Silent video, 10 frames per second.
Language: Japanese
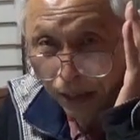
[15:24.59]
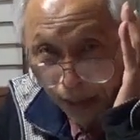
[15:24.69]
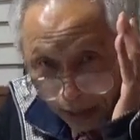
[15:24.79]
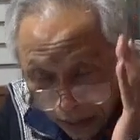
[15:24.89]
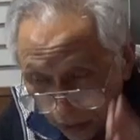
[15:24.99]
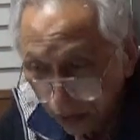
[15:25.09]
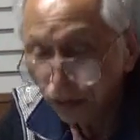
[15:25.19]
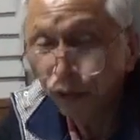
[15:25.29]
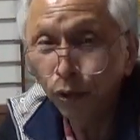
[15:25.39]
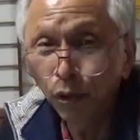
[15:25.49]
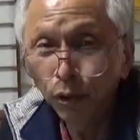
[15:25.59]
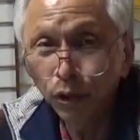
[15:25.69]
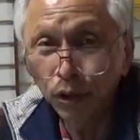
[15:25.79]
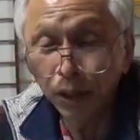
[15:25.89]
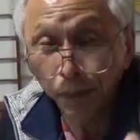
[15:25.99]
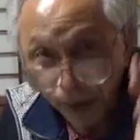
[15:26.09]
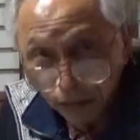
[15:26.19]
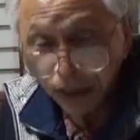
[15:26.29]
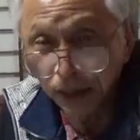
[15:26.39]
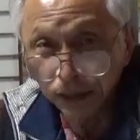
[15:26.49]
原始キリスト教の信者
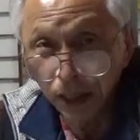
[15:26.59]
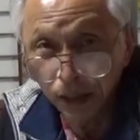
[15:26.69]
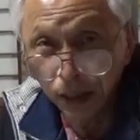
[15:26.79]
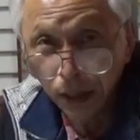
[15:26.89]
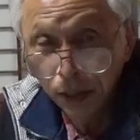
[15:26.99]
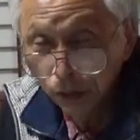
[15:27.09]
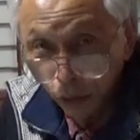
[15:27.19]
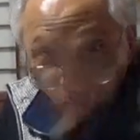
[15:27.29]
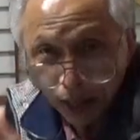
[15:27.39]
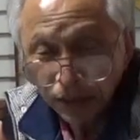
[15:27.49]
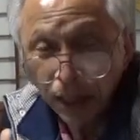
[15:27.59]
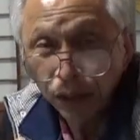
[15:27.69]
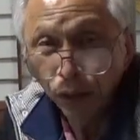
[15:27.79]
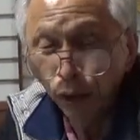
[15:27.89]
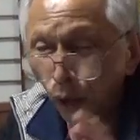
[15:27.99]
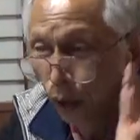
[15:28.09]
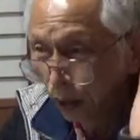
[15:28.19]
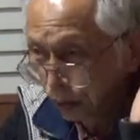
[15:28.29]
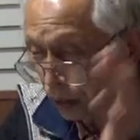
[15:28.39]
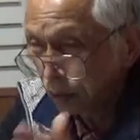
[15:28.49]
ペルシャですからねゾロアスター教の
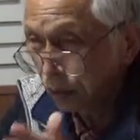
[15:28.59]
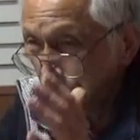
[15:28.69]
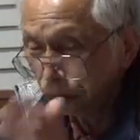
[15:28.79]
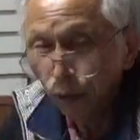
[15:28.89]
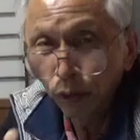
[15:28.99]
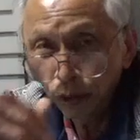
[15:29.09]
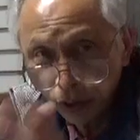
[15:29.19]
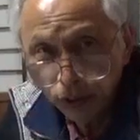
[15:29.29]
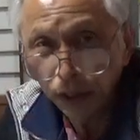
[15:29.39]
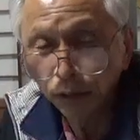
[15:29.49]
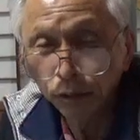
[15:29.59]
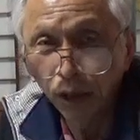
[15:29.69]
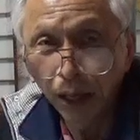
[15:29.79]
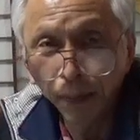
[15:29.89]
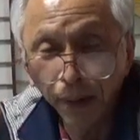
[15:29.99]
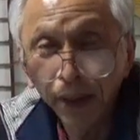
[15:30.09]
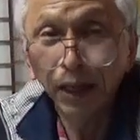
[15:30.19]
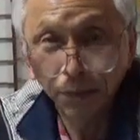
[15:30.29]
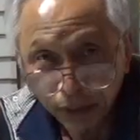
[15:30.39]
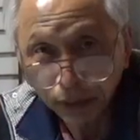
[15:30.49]
原始キリスト教の信者ということがまあ分
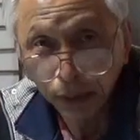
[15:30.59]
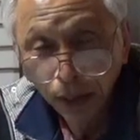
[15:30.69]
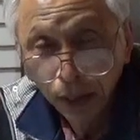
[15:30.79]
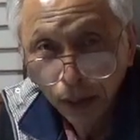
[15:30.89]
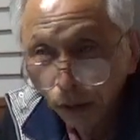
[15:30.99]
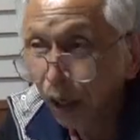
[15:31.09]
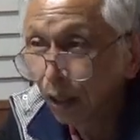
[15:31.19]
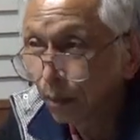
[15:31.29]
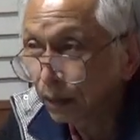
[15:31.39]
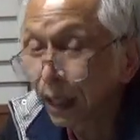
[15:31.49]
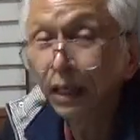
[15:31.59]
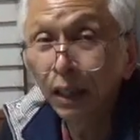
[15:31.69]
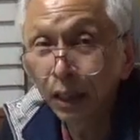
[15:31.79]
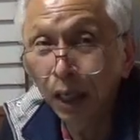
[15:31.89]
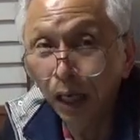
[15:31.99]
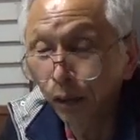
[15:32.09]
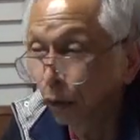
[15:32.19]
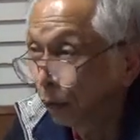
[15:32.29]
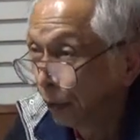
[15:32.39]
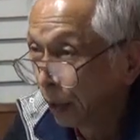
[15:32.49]
かりましたこれは今最近あ
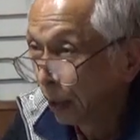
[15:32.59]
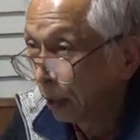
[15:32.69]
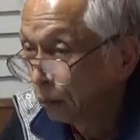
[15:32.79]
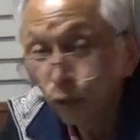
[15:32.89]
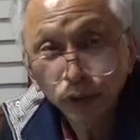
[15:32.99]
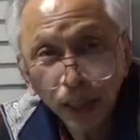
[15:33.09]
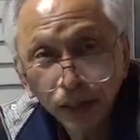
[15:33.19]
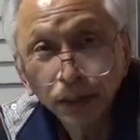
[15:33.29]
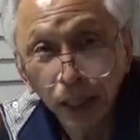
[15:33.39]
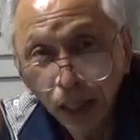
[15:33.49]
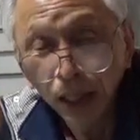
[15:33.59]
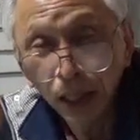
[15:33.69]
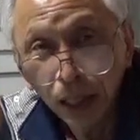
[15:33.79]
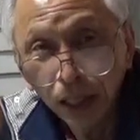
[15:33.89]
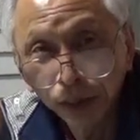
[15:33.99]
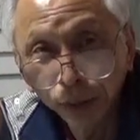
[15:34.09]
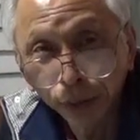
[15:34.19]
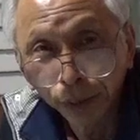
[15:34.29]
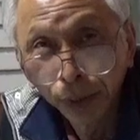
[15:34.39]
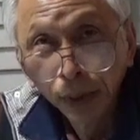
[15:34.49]
の宇野さんですかねあ
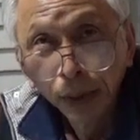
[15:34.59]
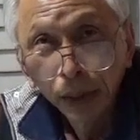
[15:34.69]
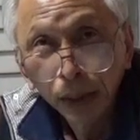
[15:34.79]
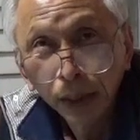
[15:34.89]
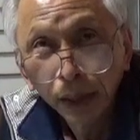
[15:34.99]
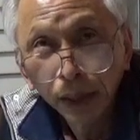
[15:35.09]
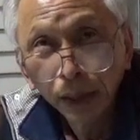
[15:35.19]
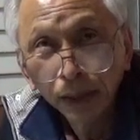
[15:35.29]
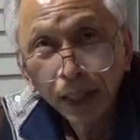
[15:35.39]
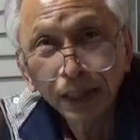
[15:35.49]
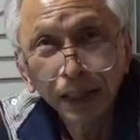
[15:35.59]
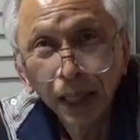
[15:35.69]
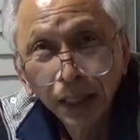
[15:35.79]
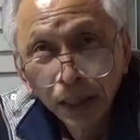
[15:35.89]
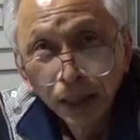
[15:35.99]
の、えー、誰だかな、